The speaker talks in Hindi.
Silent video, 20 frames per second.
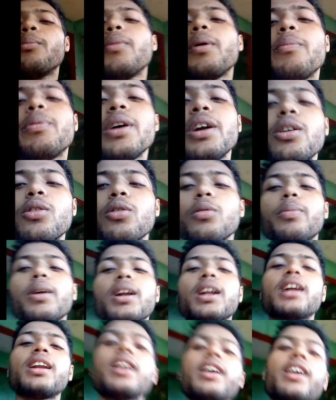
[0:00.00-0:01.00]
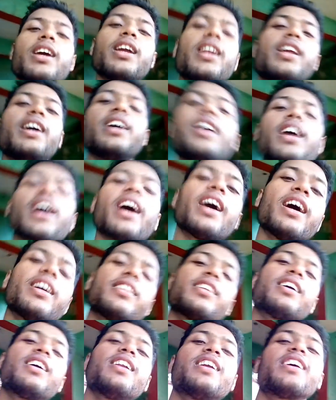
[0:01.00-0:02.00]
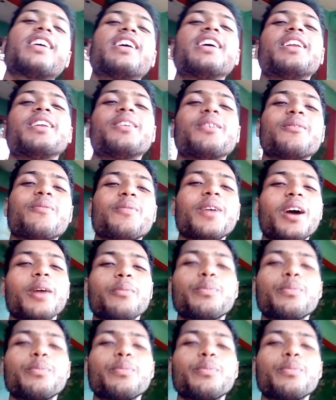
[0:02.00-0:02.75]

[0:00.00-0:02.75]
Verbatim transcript: मैं वीडियो बनाने के लिए आया था लेकिन